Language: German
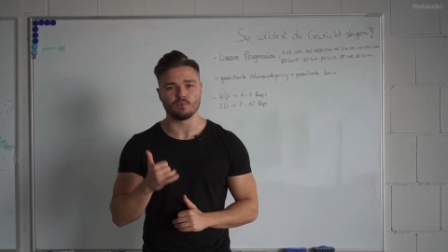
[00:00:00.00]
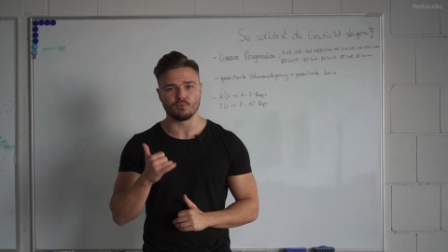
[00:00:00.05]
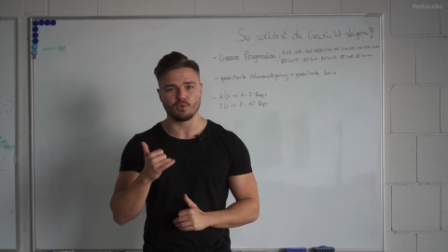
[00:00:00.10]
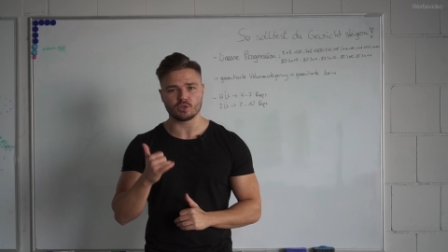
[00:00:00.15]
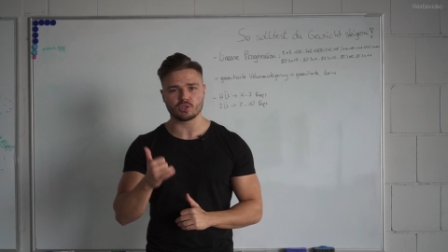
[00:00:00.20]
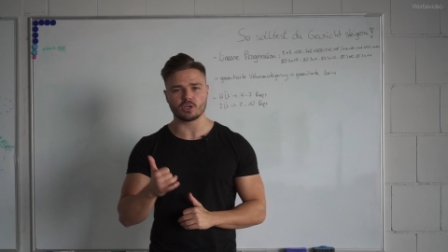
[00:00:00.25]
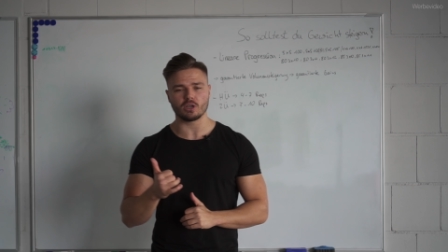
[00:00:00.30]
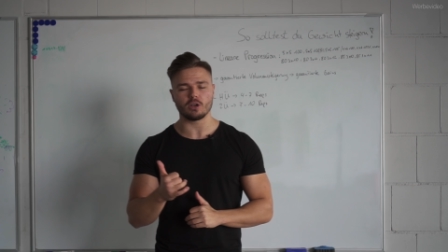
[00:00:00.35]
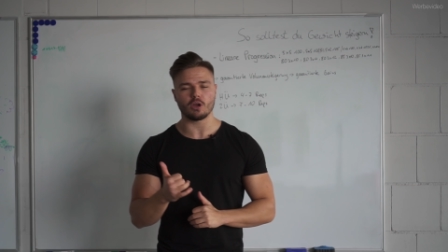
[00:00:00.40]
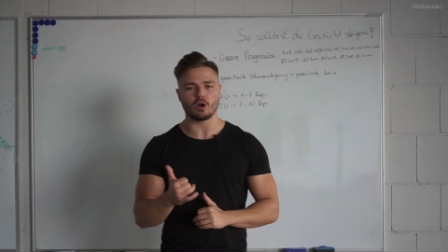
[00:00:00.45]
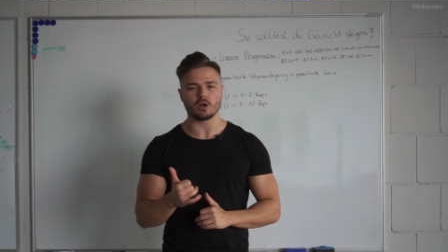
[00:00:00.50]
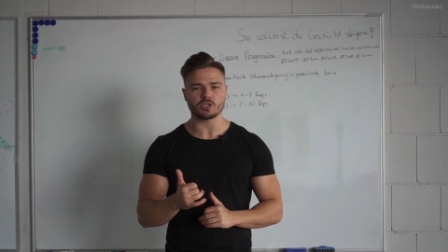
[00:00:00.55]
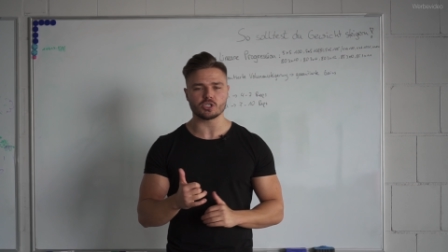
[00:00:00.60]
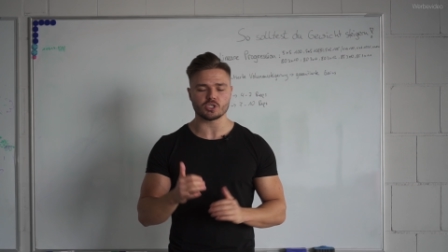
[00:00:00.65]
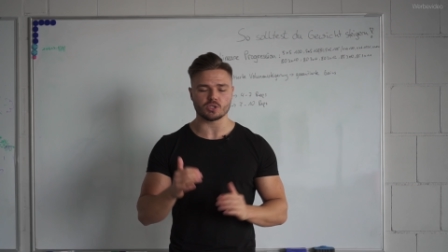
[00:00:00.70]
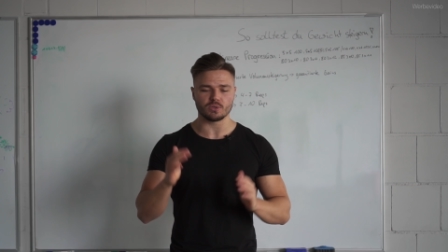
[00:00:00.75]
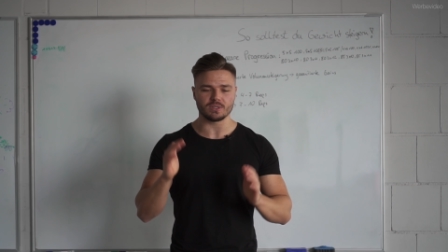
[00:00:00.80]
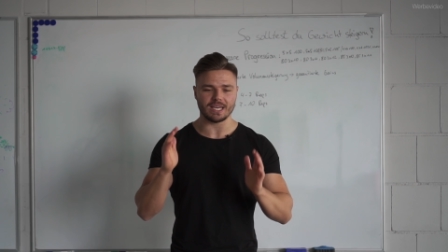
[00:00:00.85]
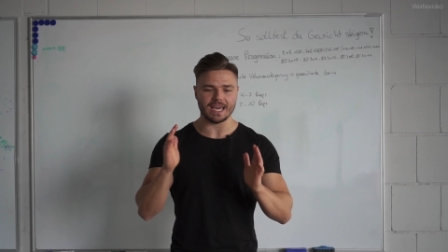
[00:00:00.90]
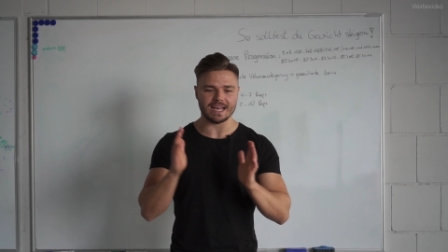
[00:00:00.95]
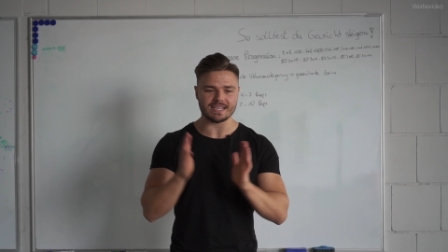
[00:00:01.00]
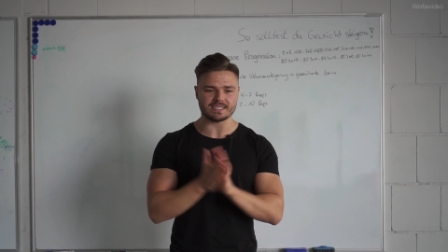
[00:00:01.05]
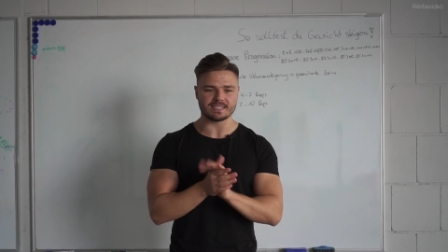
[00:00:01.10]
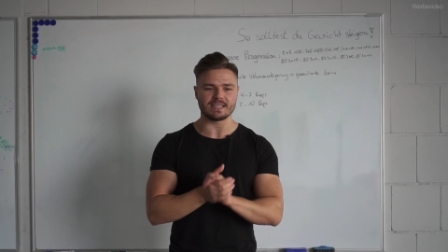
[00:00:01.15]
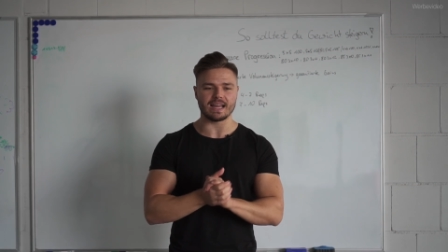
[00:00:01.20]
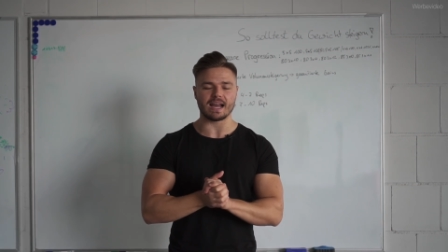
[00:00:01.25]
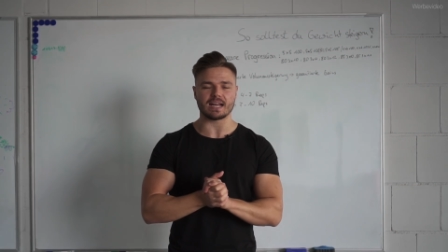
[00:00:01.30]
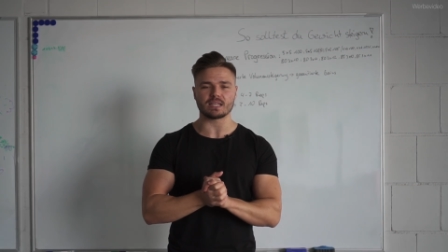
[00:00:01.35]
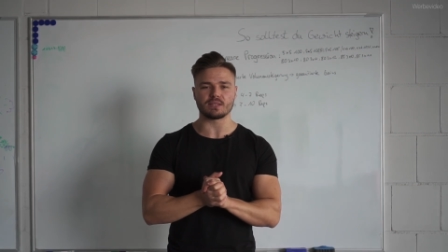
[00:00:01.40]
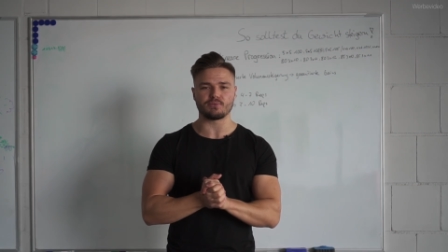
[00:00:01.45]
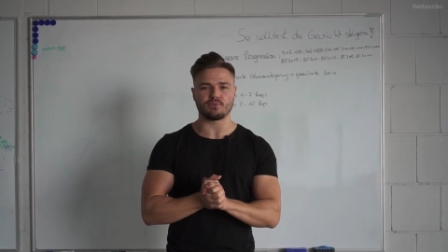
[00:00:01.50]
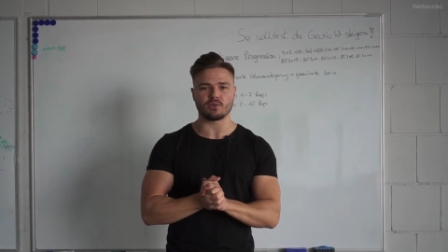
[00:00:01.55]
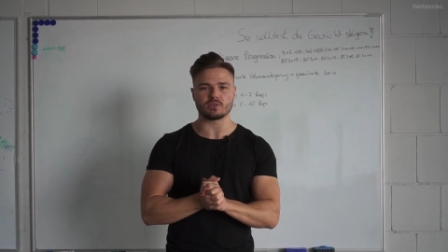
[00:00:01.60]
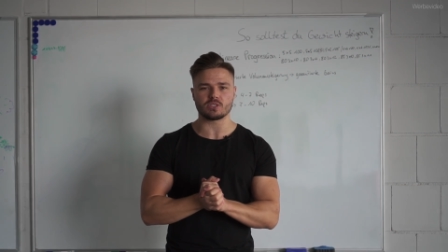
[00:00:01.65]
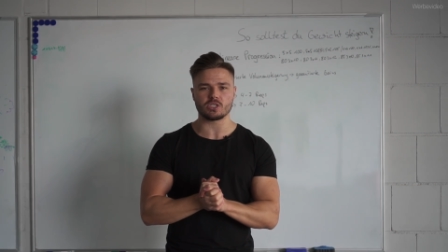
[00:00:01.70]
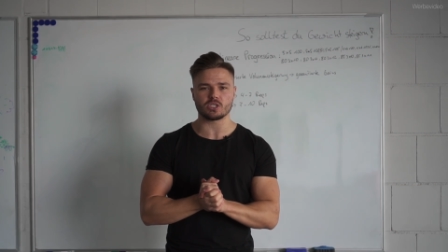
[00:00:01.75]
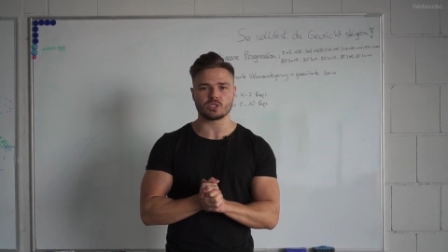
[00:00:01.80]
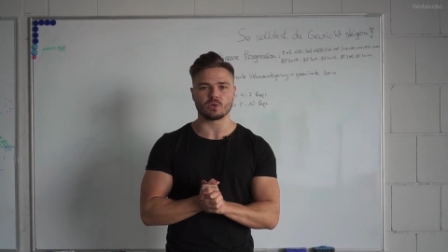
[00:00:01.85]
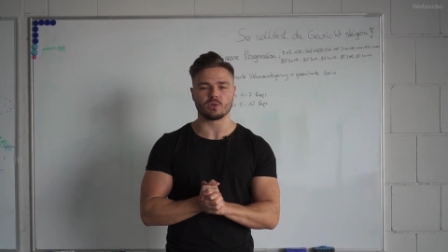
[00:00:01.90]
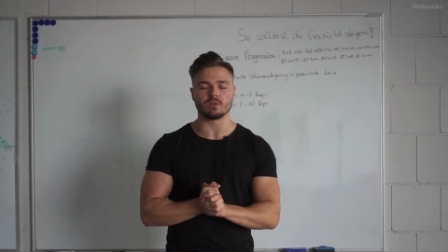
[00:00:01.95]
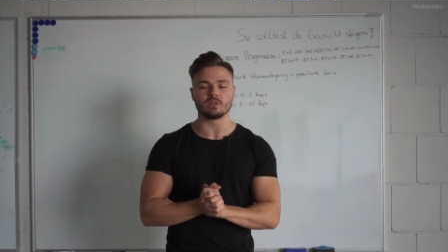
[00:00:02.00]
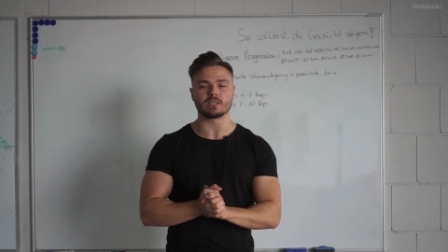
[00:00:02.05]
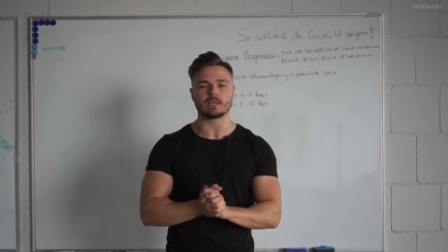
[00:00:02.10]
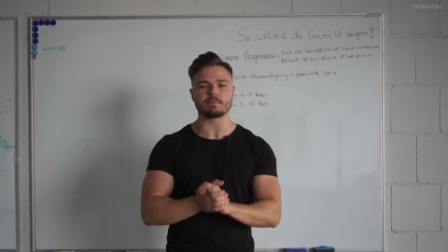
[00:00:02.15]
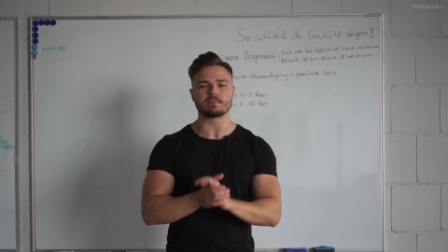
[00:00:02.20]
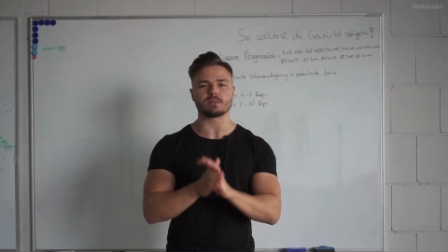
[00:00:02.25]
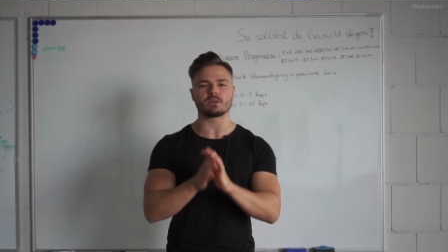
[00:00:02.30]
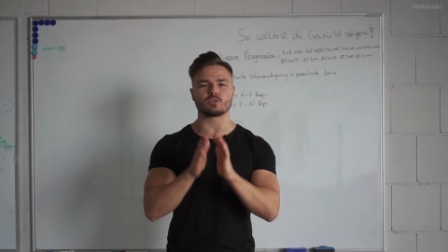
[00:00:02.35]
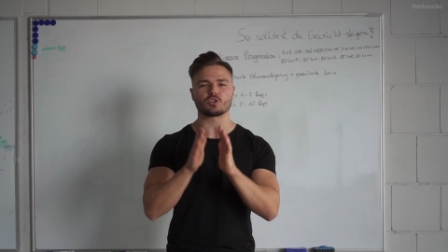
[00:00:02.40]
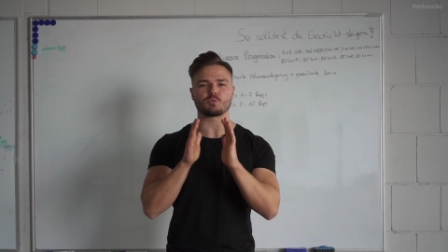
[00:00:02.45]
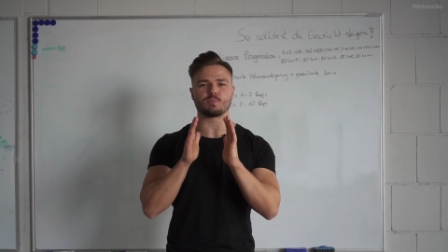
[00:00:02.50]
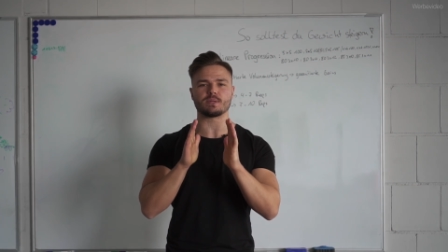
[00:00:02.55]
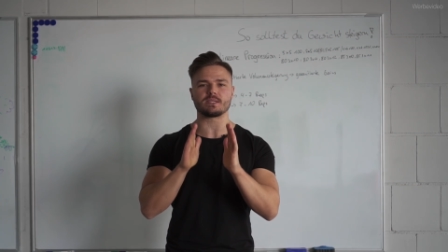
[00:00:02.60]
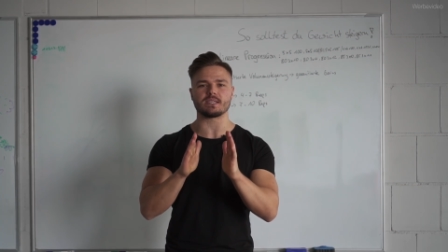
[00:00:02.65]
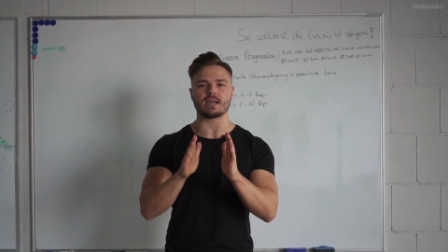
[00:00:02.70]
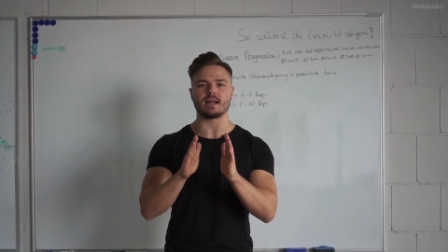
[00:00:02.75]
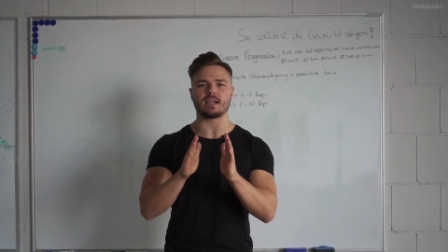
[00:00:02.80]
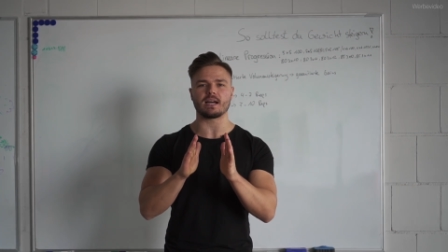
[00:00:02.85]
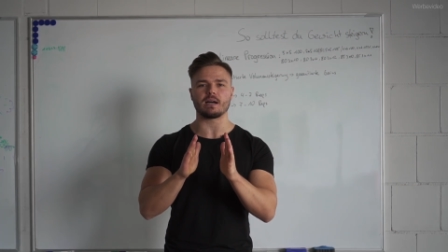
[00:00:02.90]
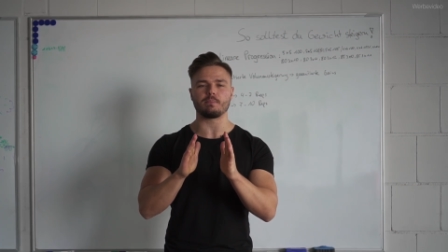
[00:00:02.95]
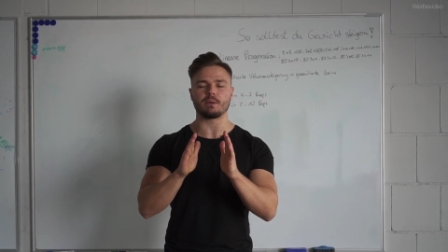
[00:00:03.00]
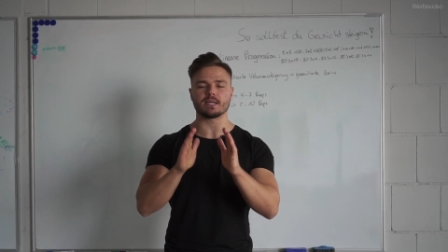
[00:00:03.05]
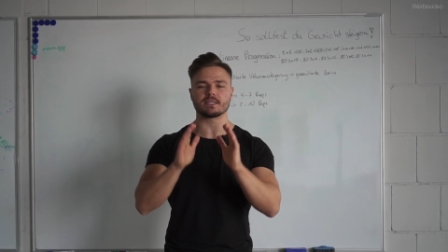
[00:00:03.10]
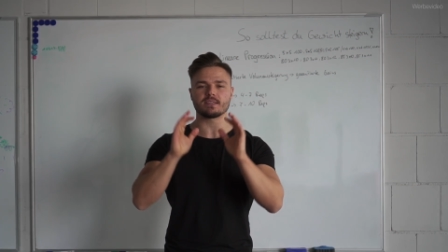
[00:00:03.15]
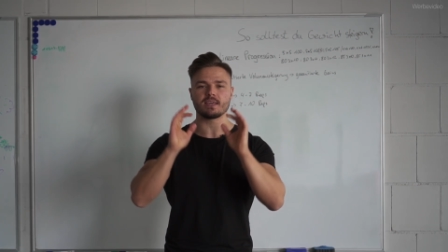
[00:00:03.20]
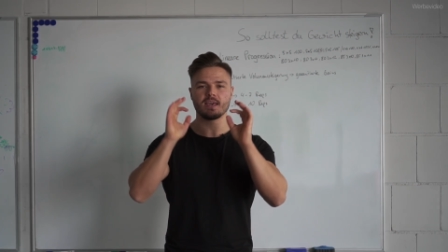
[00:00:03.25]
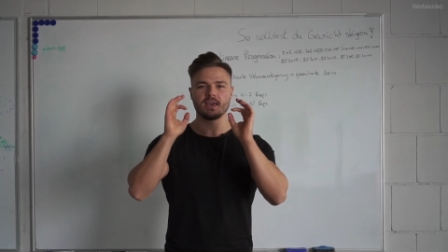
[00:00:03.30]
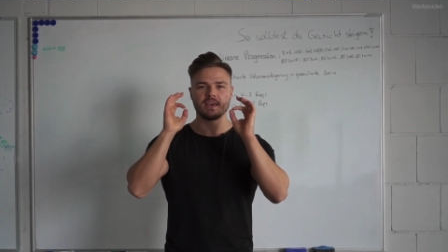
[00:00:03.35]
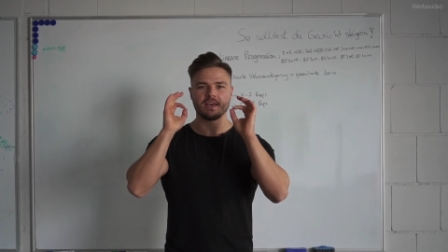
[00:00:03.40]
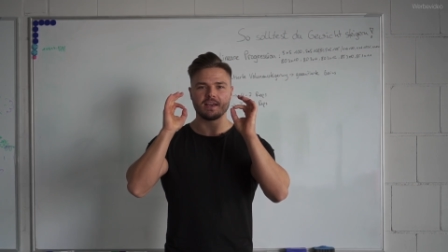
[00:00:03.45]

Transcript: wird gelauncht und die ersten 48 Stunden gibt es auch einen Spezialrabatt.